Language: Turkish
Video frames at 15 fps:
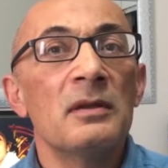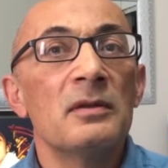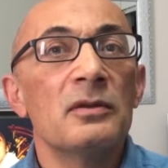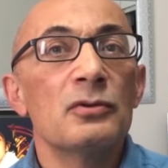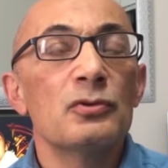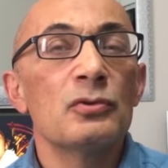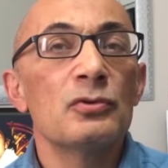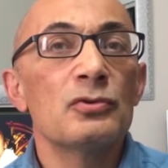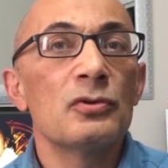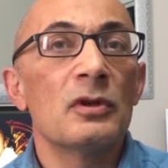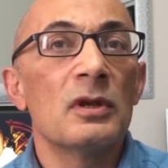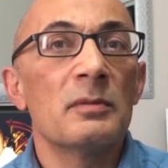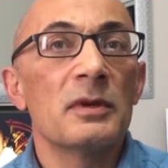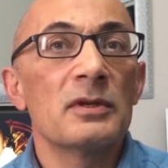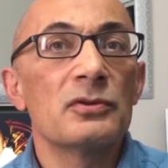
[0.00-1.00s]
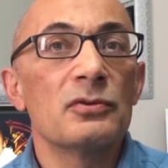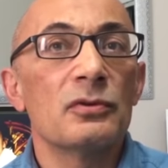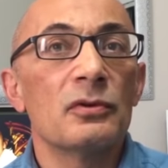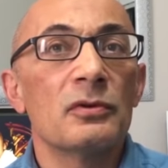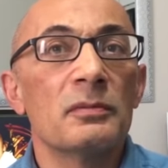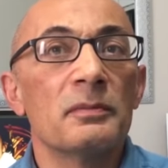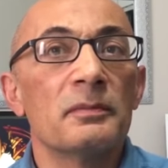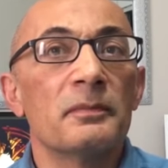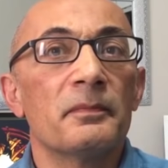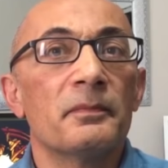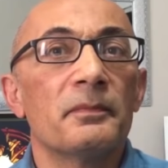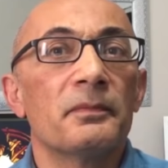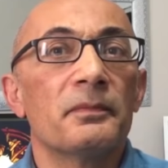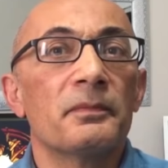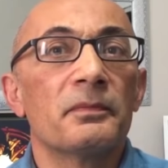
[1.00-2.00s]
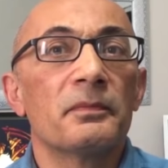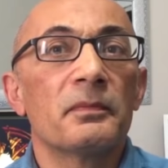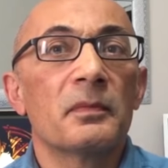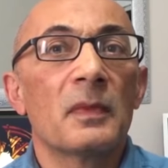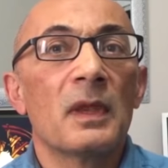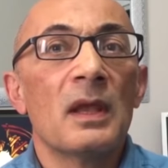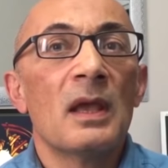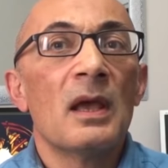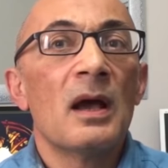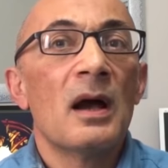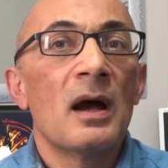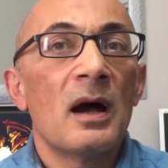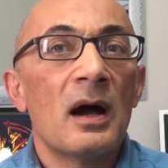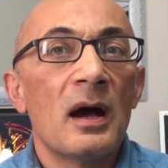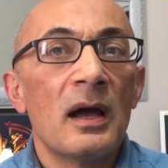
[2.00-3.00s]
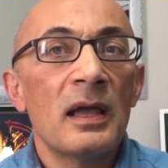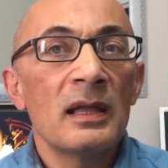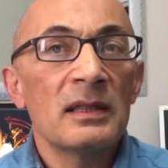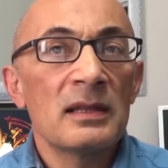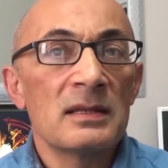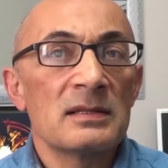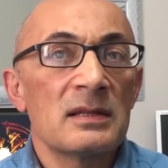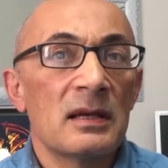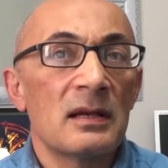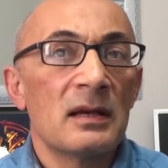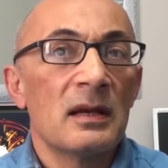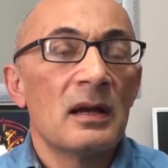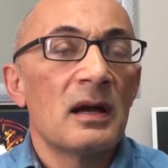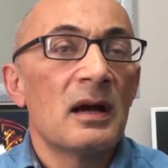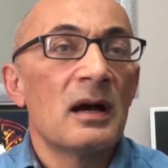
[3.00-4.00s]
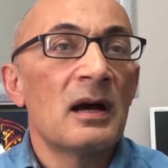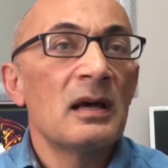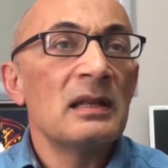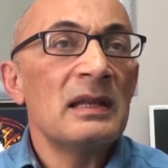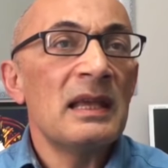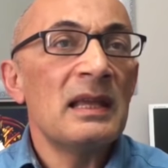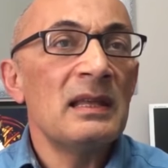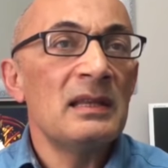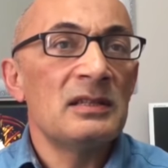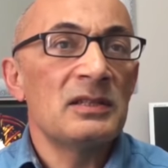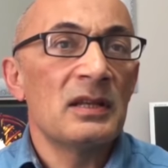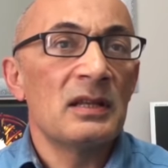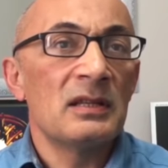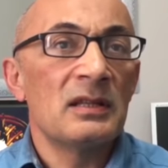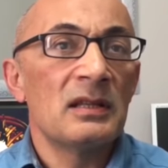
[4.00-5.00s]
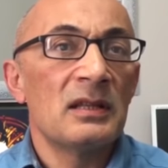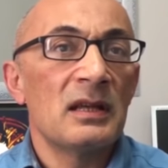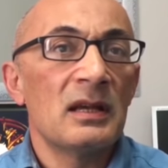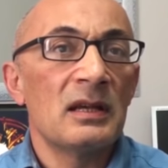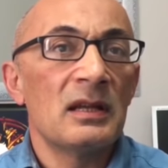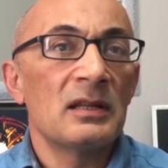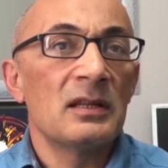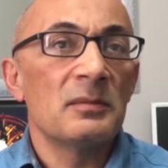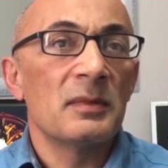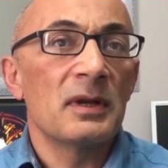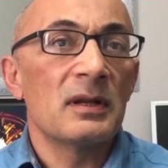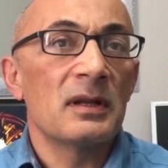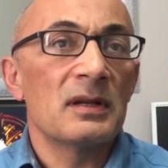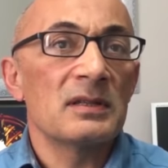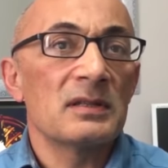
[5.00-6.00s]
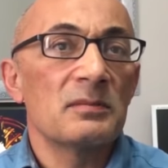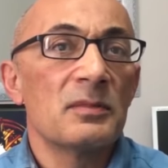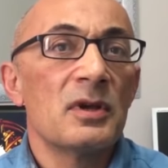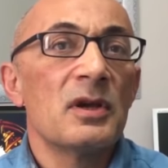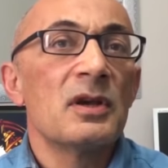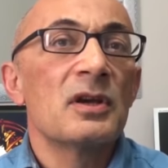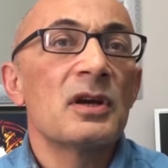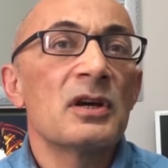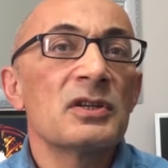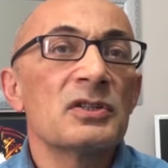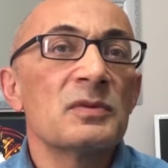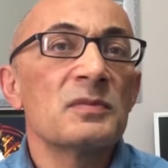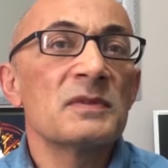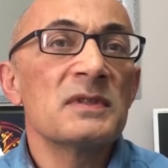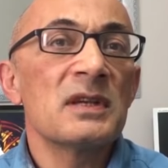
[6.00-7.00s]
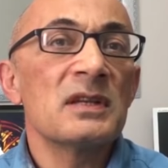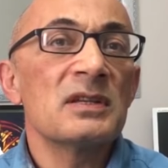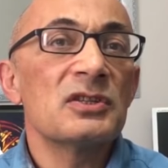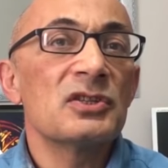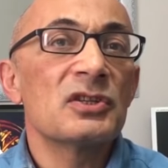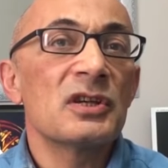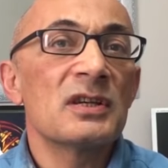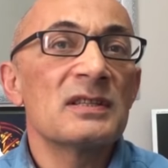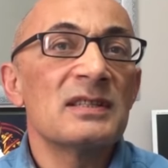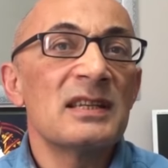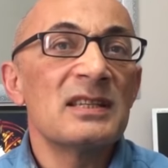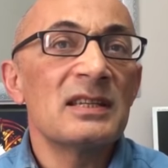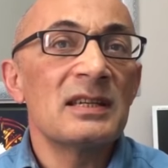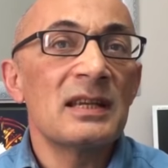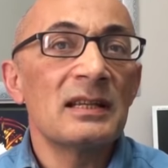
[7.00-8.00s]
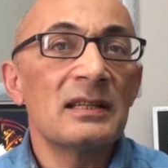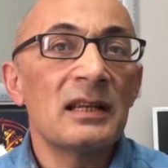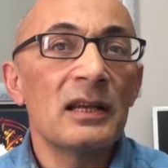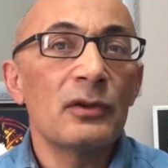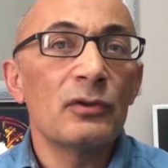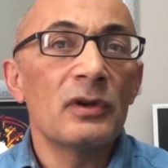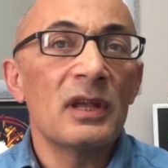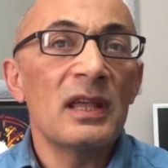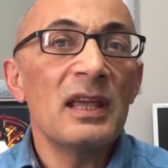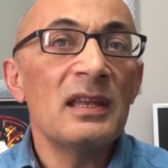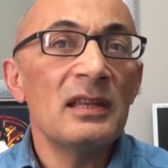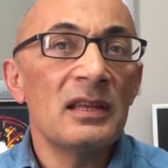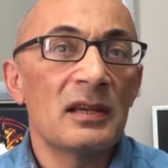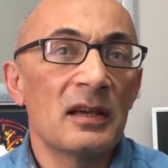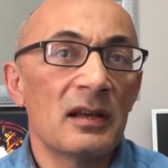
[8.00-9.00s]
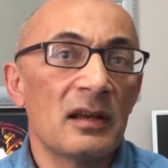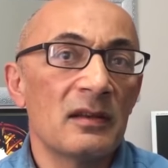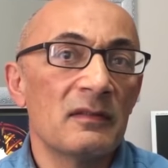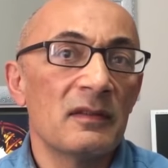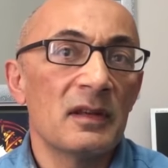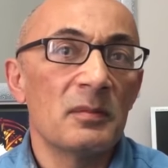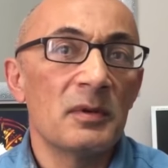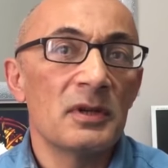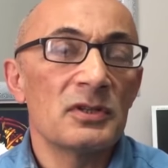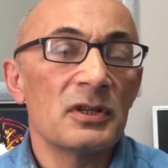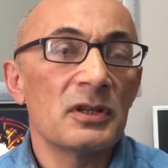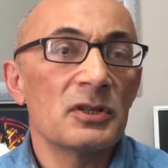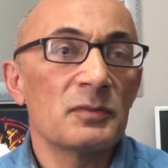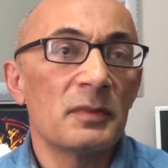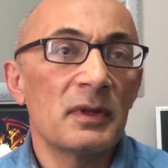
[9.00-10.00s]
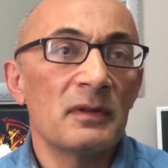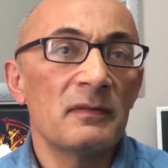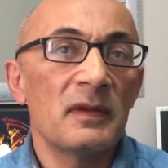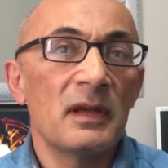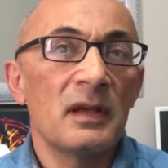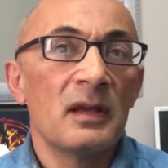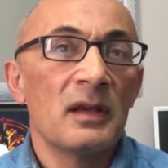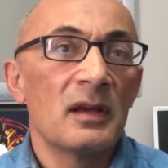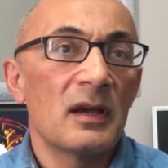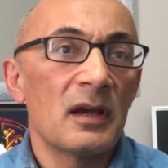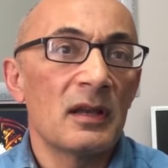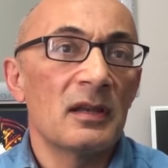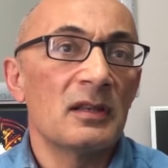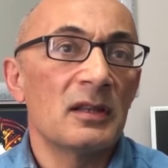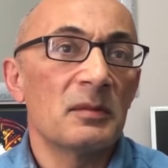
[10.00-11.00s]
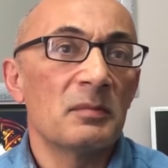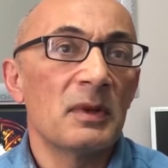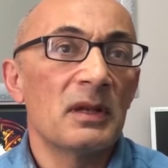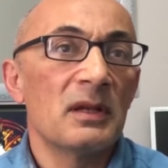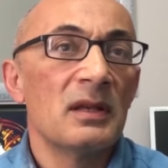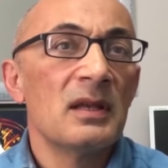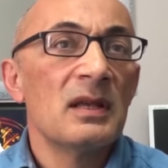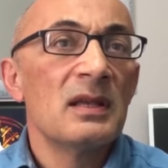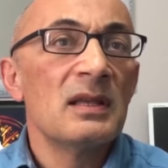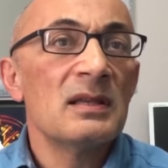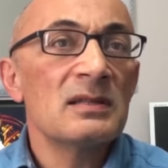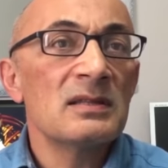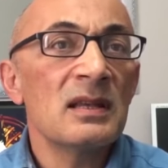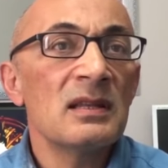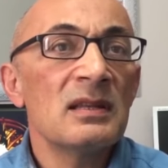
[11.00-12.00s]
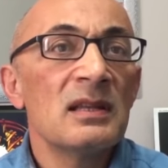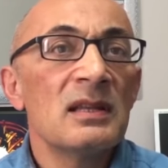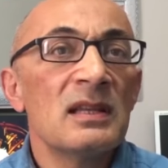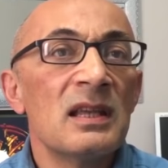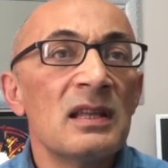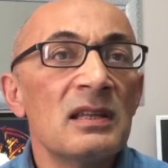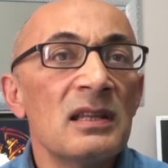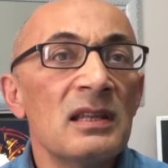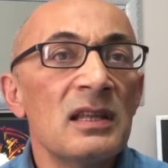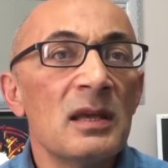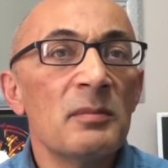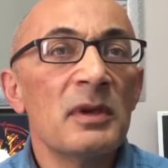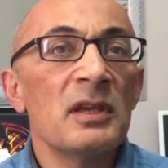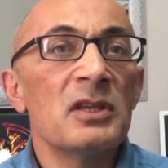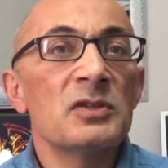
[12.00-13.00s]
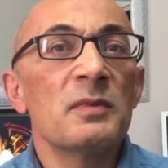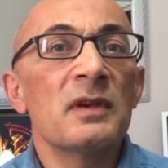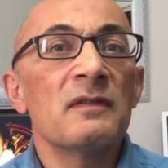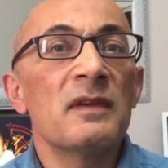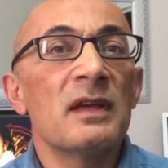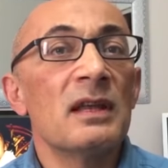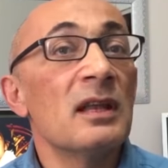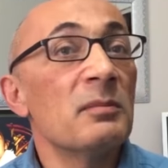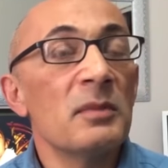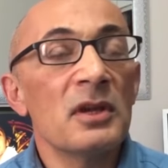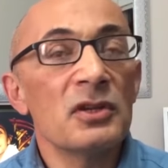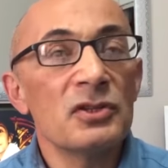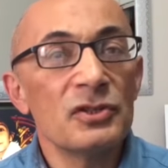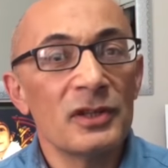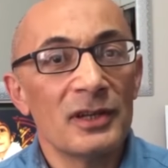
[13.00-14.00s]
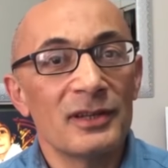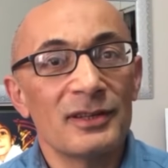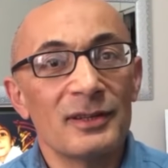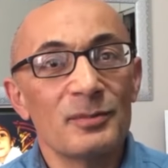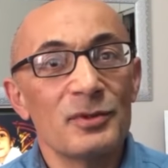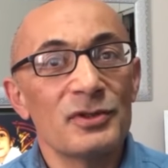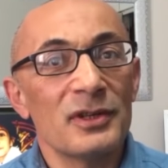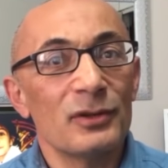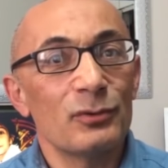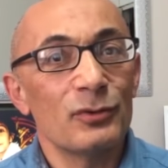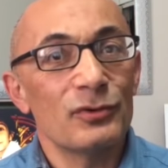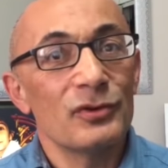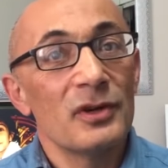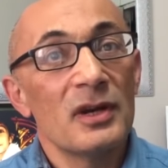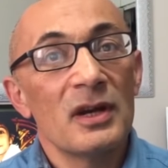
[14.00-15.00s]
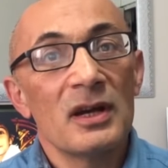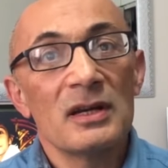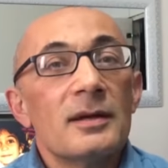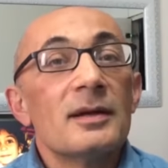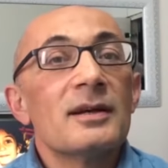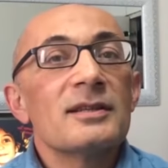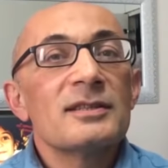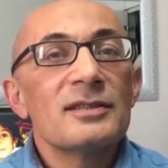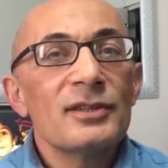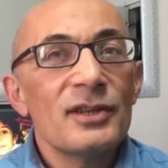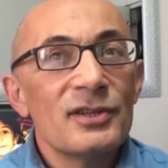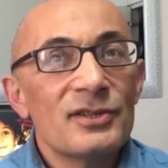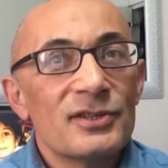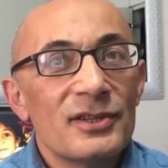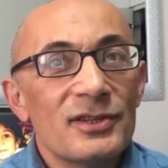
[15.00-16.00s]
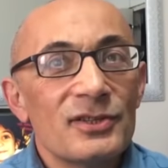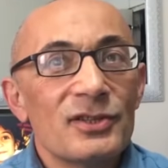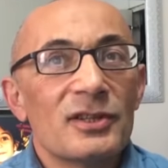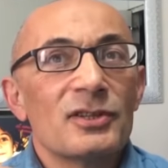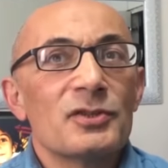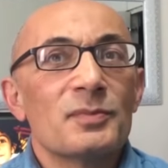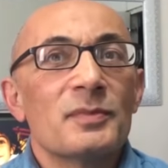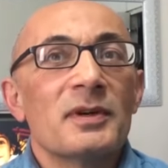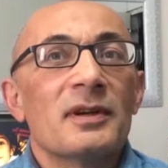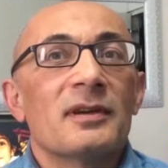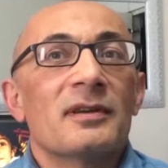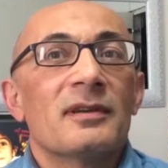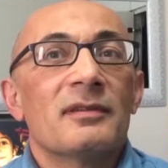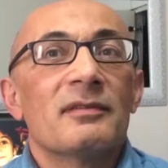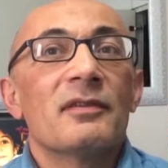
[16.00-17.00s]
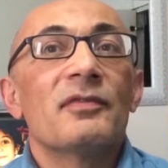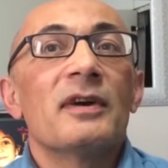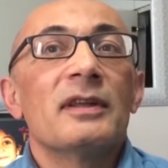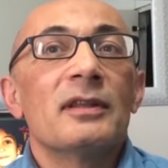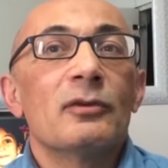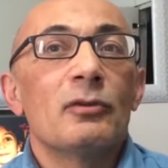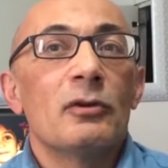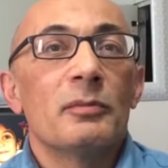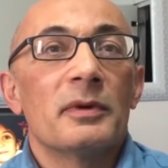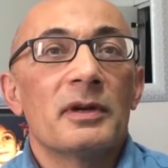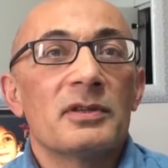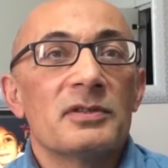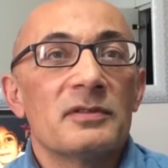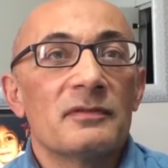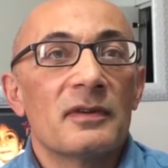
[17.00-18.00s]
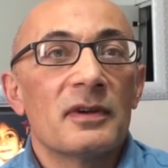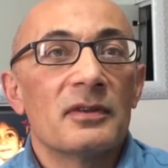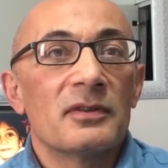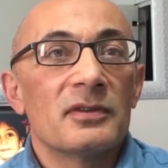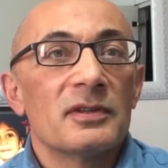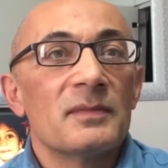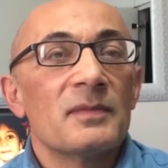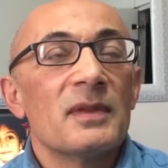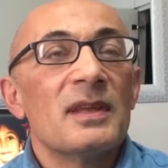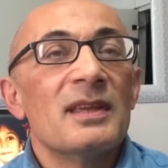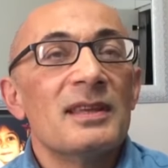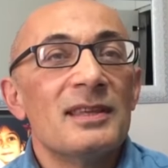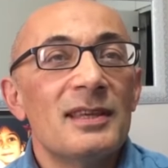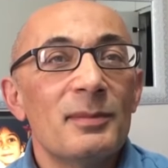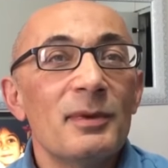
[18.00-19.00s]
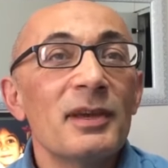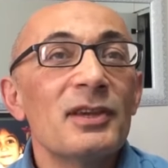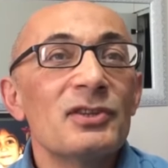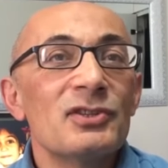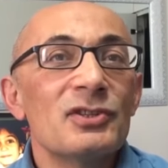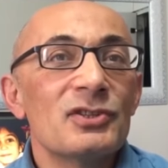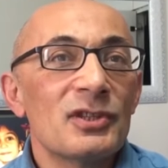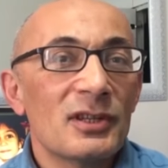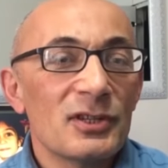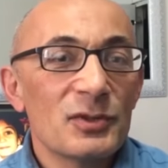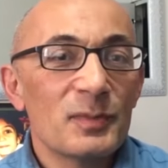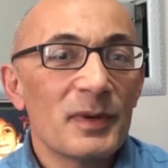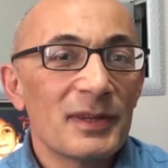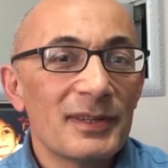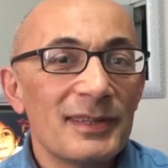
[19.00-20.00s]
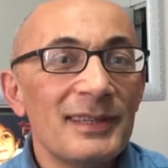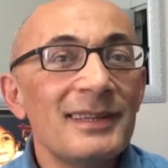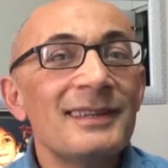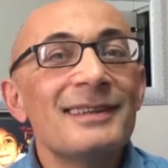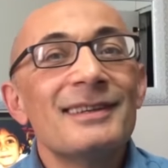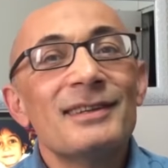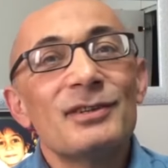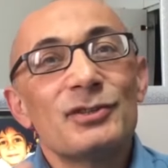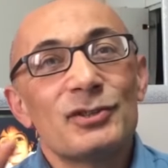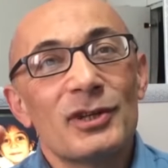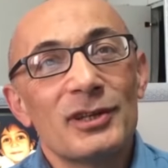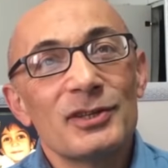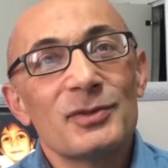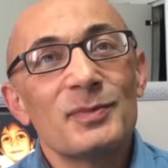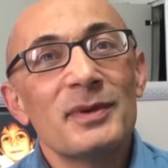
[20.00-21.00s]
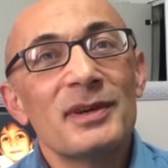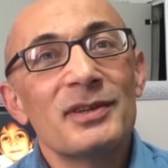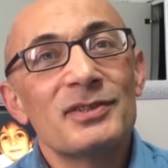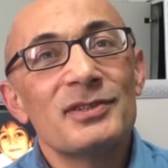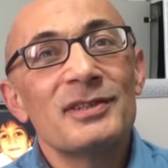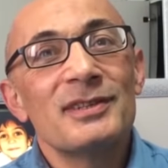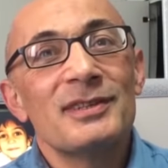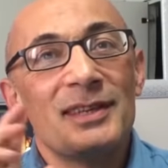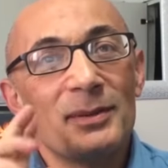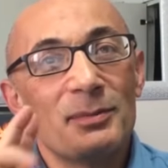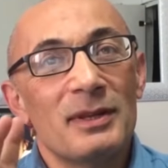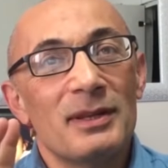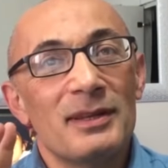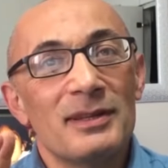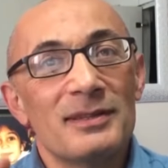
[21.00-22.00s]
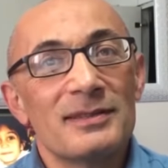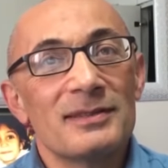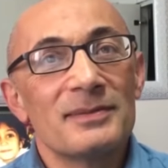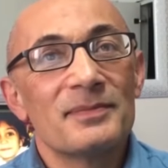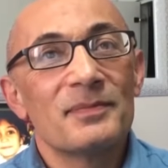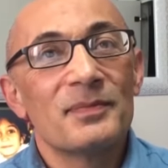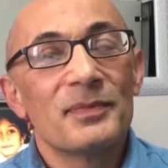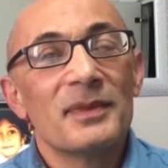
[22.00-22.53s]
Ben şunu söylemek istiyorum. Hayat kısa. Anı en iyi şekilde değerlendirmek lazım karşımıza çıkan seçeneklere göre en iyi kararı vermeye çalışmalı ve gayret etmeli. İnsan kendini yemek, içmek ve eğlenmek için yaratılmış sanıyor. Aslında insan çalışmak ve faydalı olmak için vardır. Yemek için çalışmak değil, çalışmak için yemeliyiz.